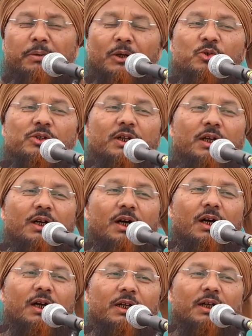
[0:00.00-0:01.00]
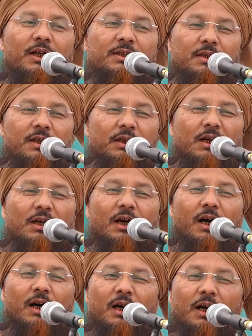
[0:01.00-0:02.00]
फिर उसने कहा कि हज़रत
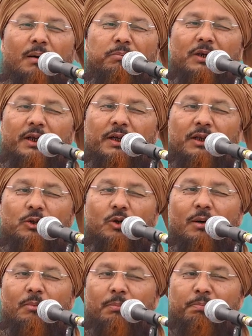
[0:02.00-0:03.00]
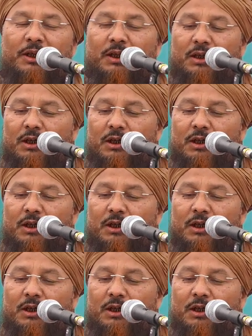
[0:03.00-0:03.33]
अगर आप कहें तो हम अपने